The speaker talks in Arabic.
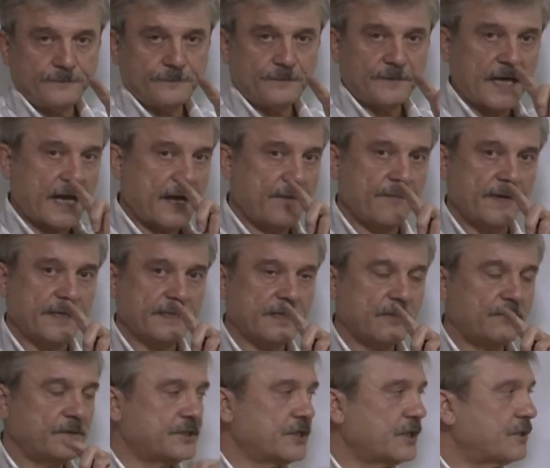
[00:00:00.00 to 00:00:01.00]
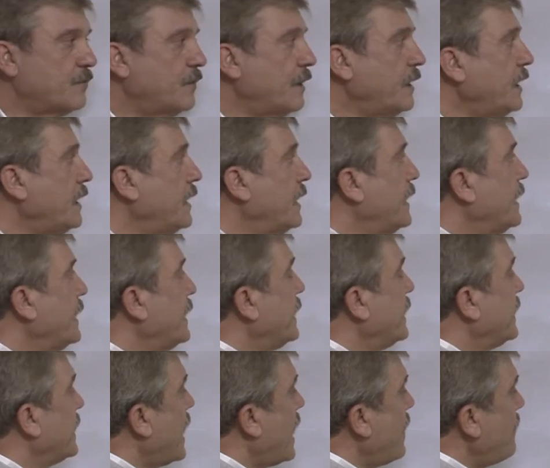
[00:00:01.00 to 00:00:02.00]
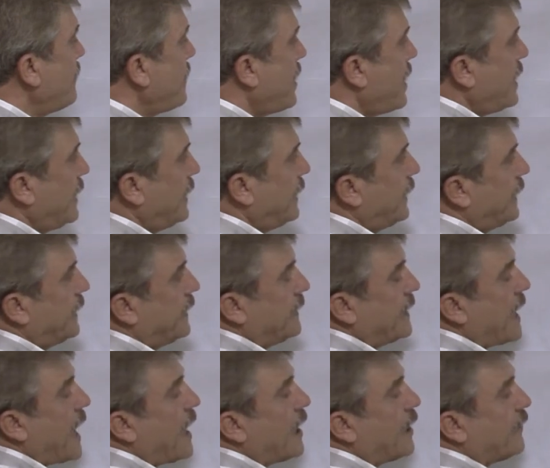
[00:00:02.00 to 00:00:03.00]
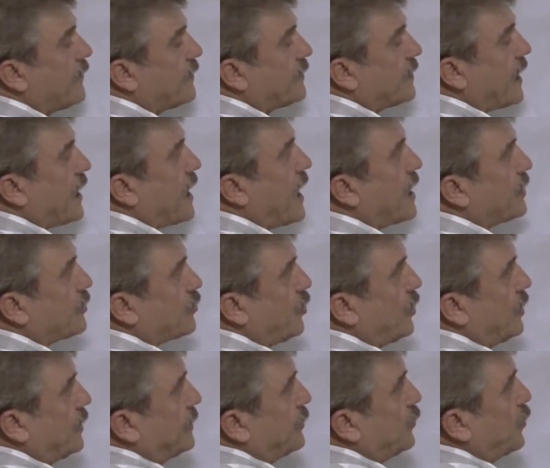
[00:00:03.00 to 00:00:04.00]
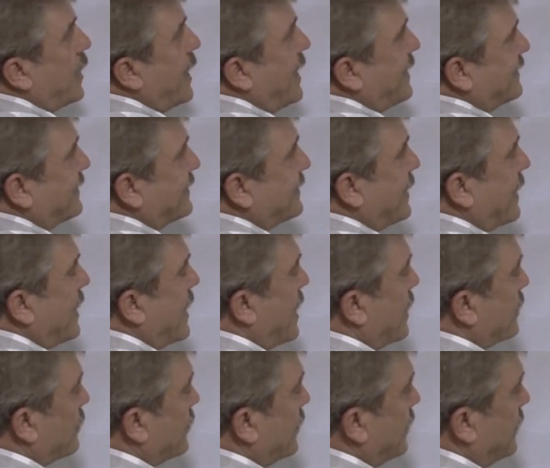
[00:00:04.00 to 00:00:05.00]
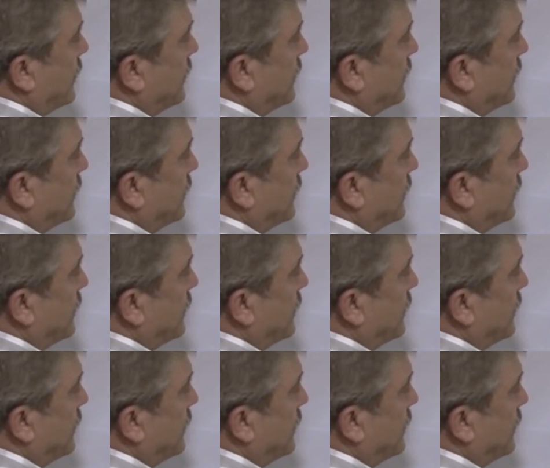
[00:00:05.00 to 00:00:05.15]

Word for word: يا اما يسوي جدول يا اما ياخذ التقاطع نقاط التقاطع